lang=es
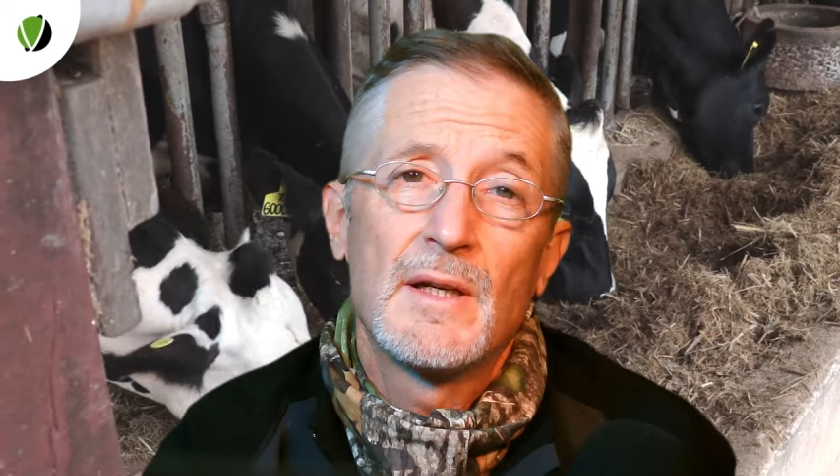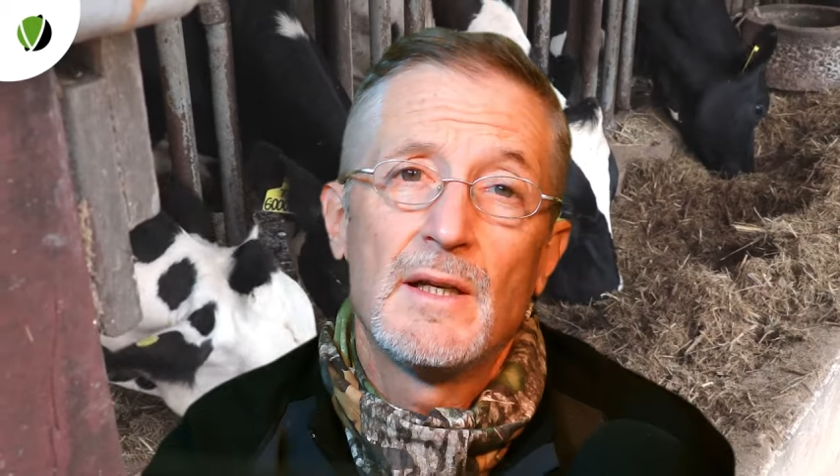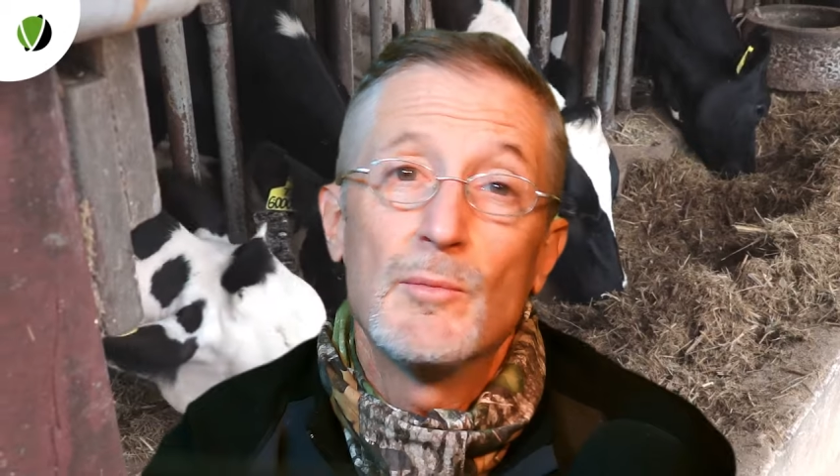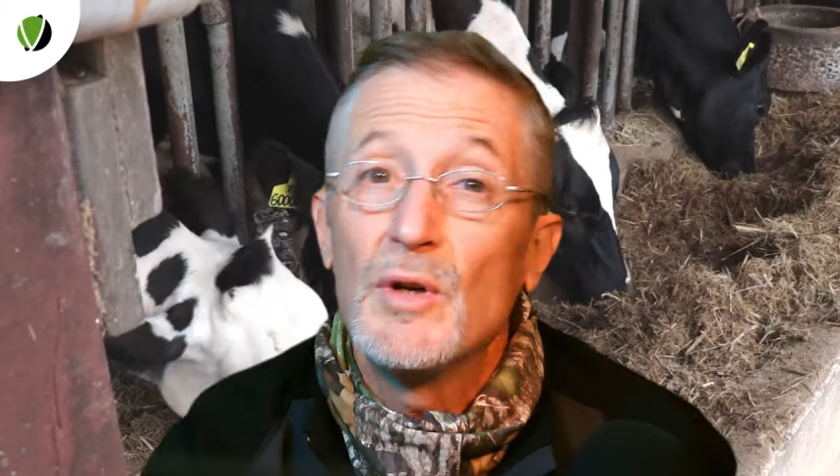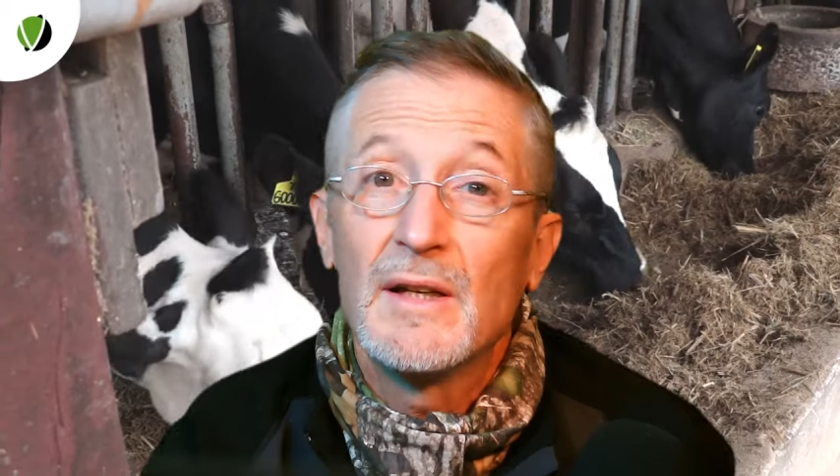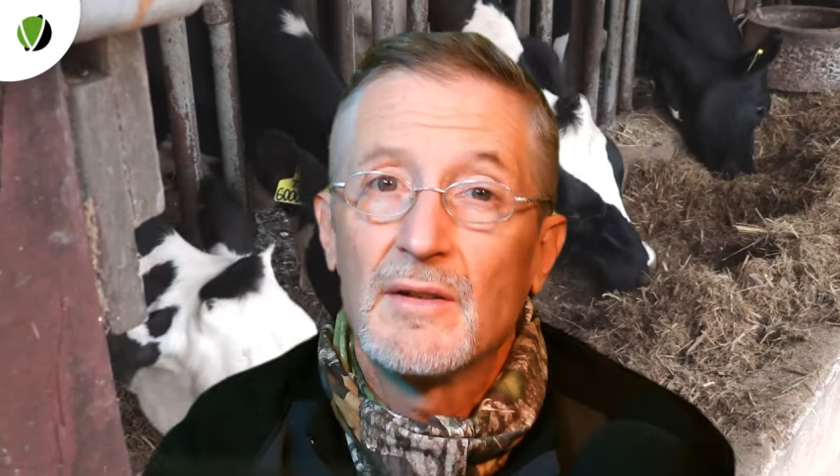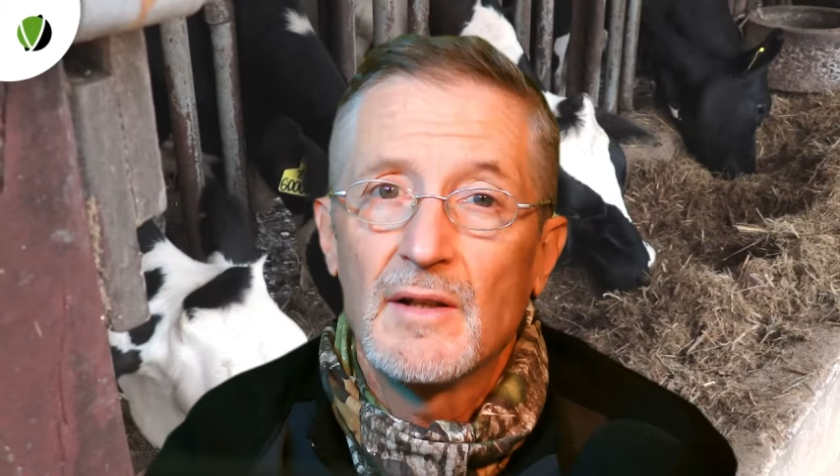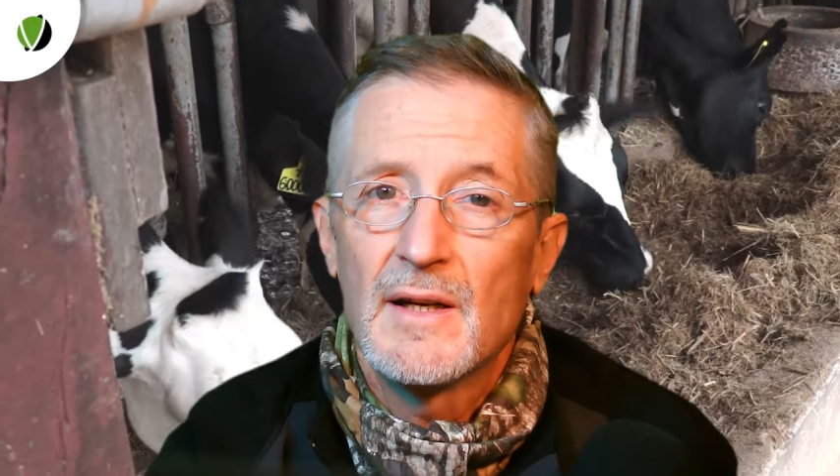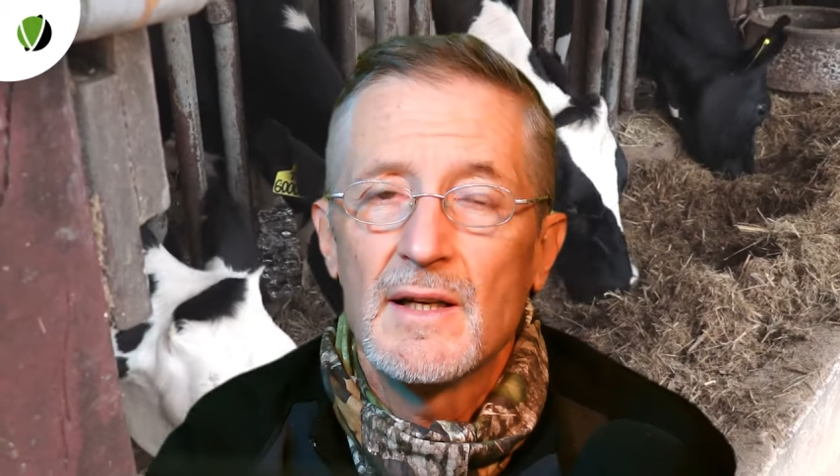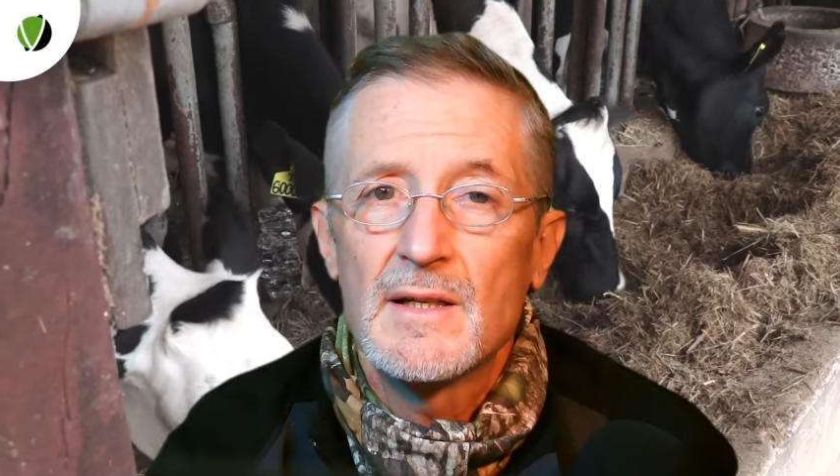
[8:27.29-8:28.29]
y muy
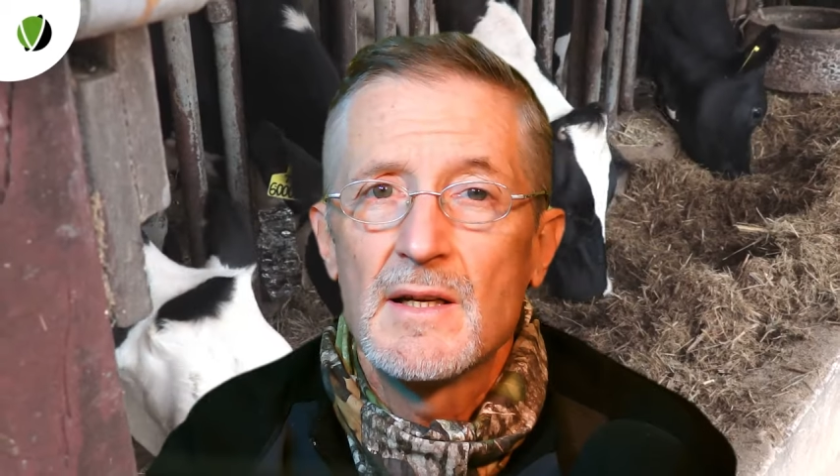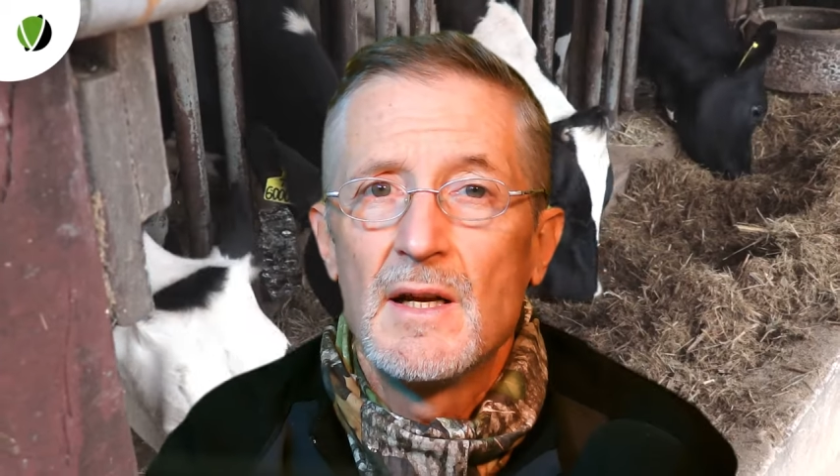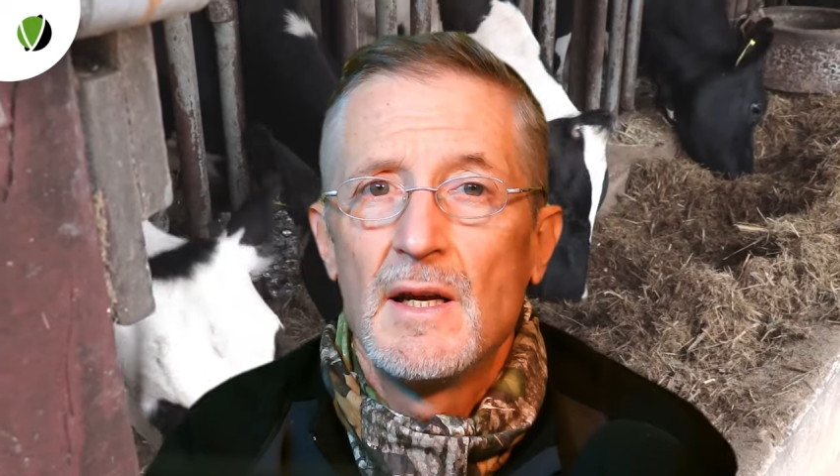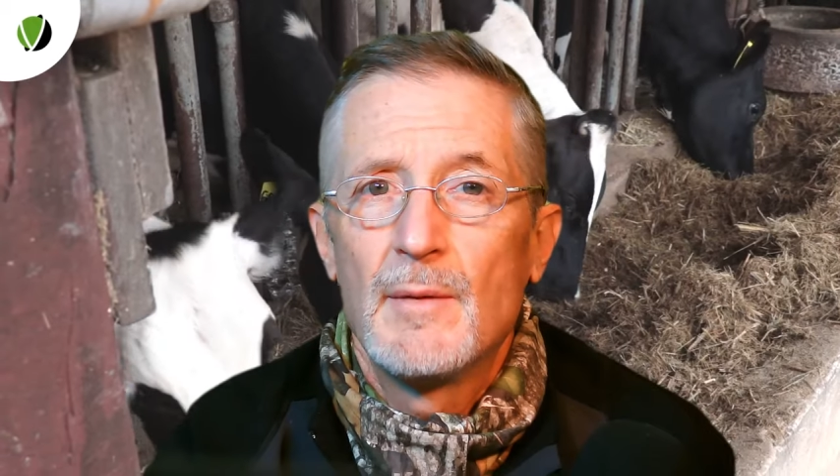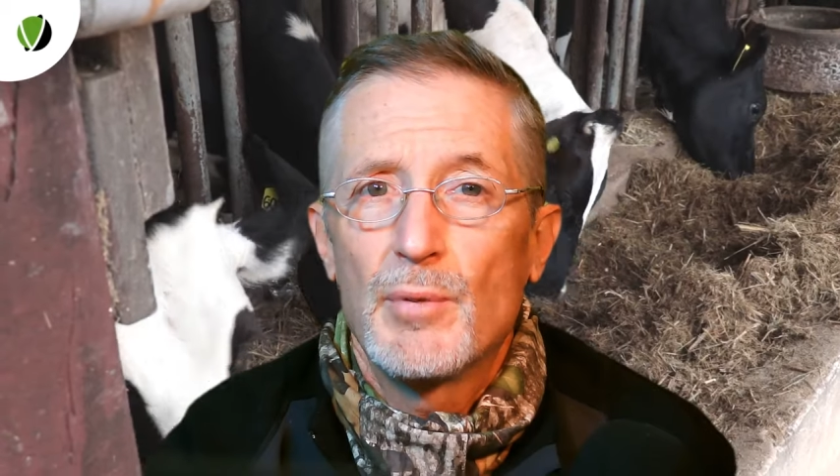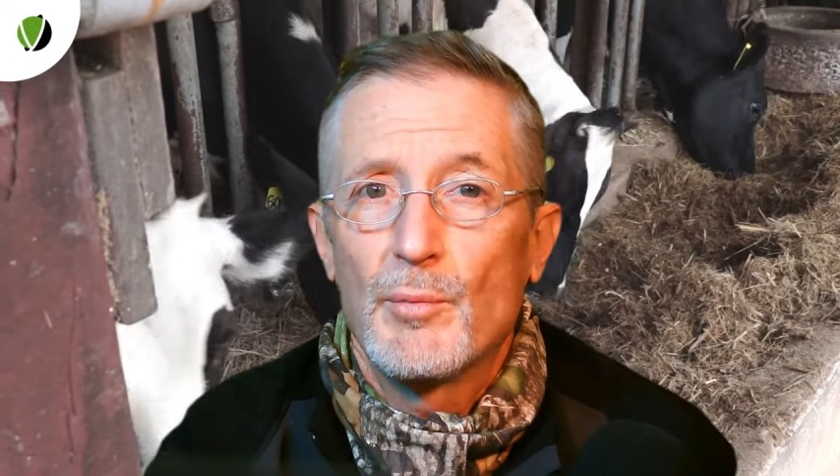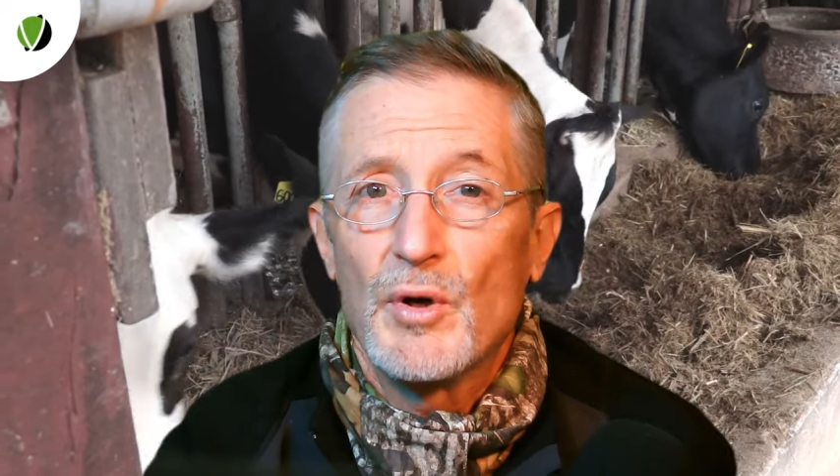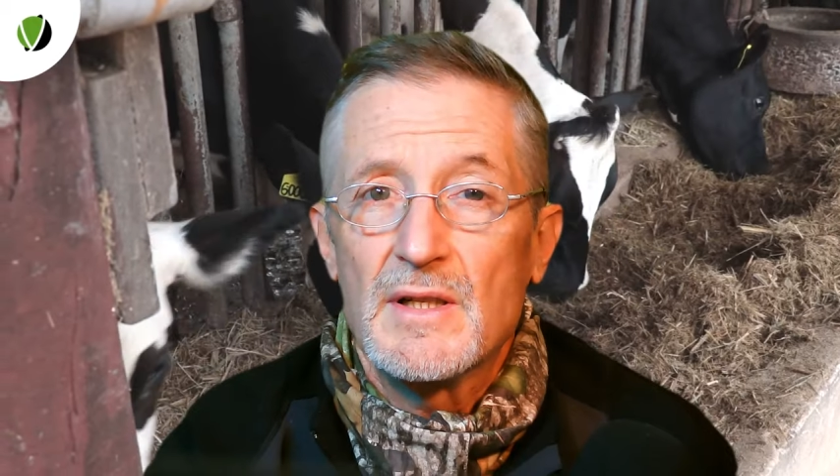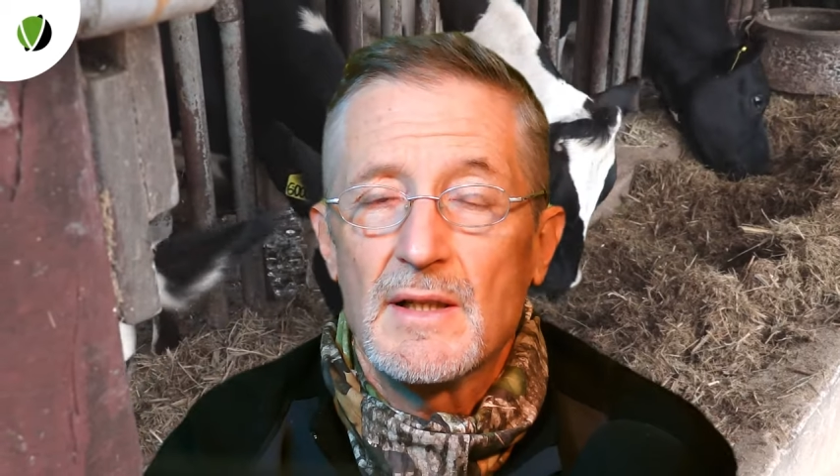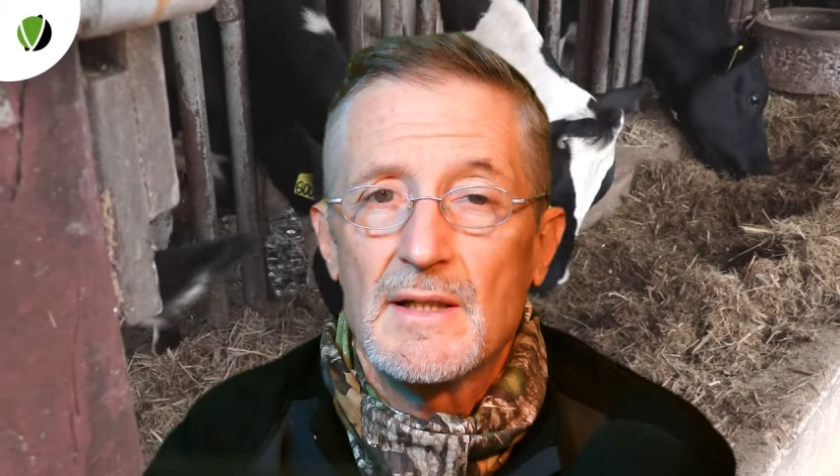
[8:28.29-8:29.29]
necesarias
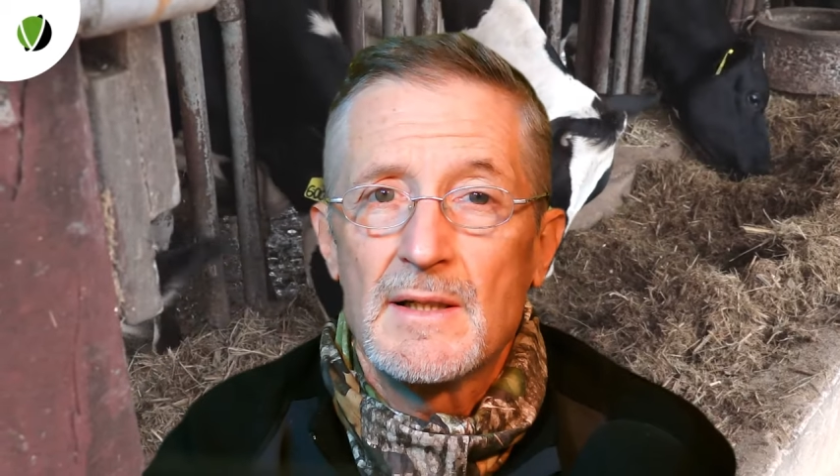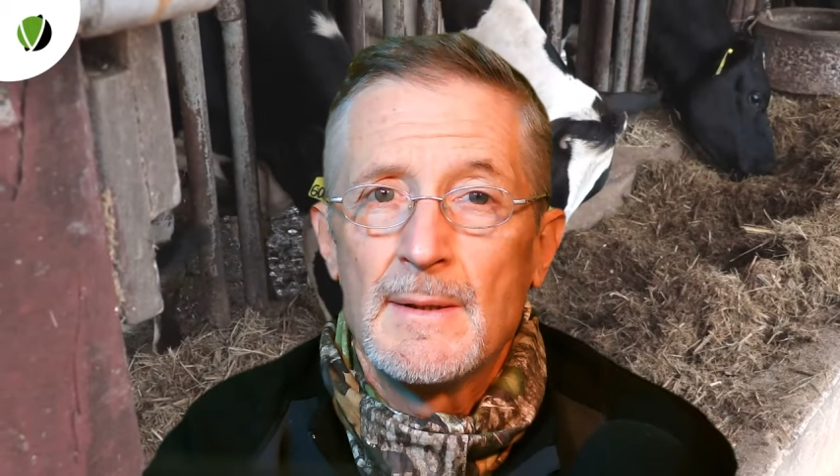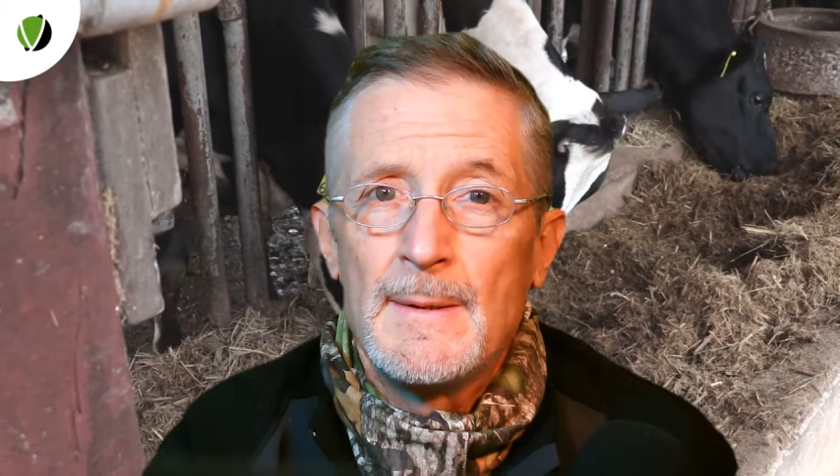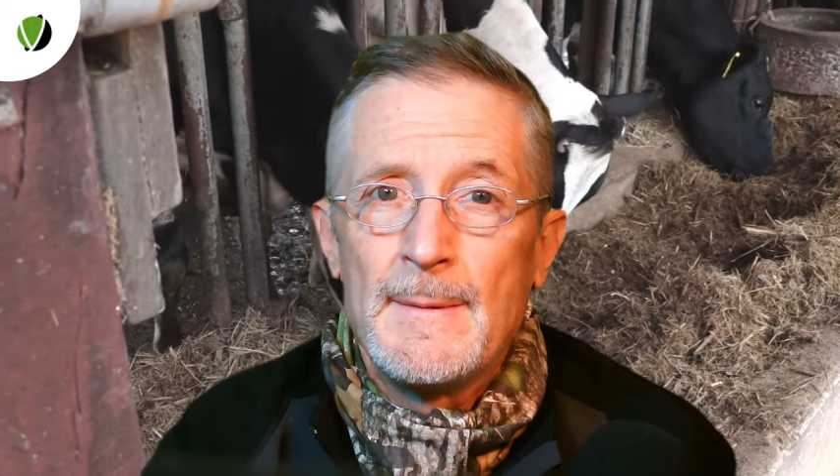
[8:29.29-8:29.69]
propuestas.